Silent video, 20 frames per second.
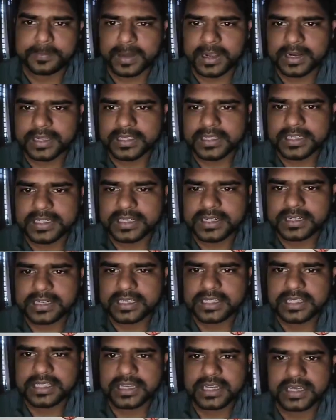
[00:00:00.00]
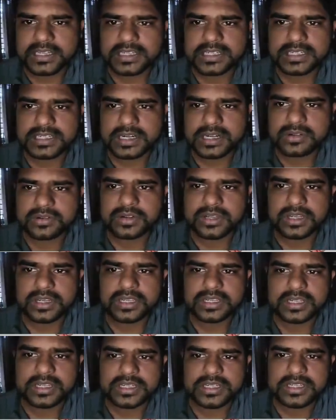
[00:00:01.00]
বাংলাদেশের ইতিহাস নাটকীয়
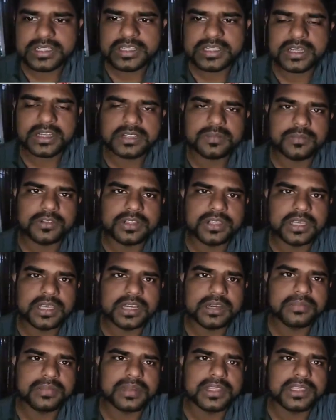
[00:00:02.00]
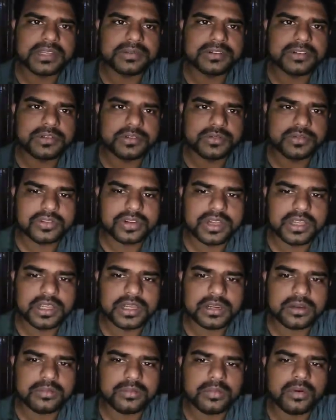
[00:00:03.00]
ইন্ডাস্ট্রির ইতিহাস বলতে গেলে মেহেজাবিন চৌধুরী
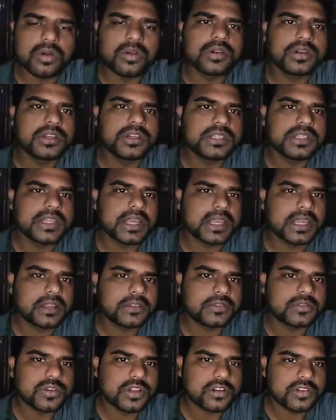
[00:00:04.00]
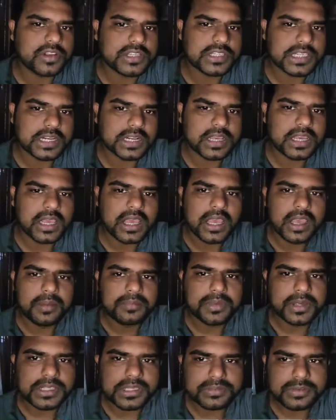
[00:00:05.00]
বড় একটি জায়গা জুড়ে রয়েছেন
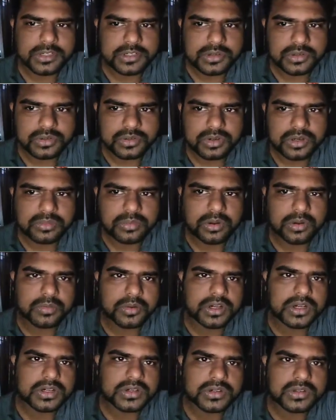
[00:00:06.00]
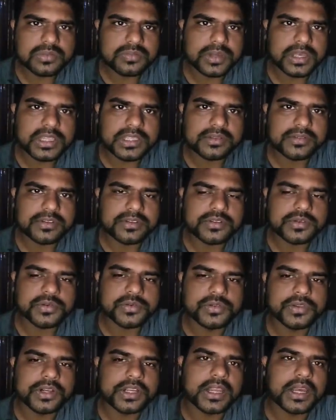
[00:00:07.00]
মেহেজাবিন চৌধুরী বলবো না শুধু মেহেজাবিন
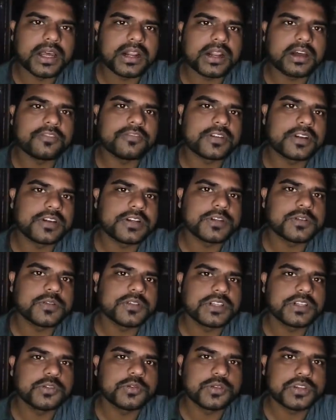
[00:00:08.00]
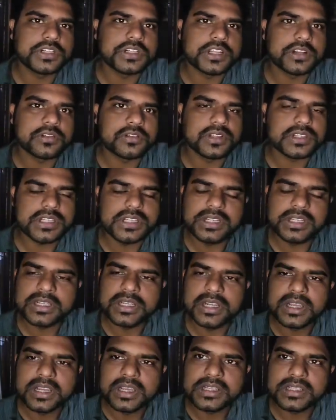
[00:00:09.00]
চৌধুরী আর আফরানিসুর যে জুটিটা রয়েছে
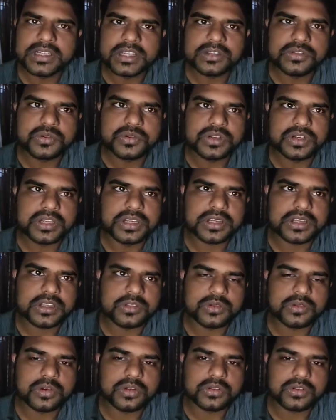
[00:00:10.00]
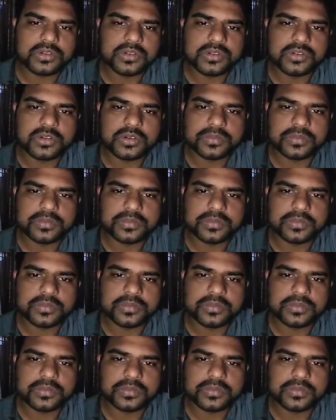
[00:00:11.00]
সেই জুটিটা কিন্তু অত্যন্ত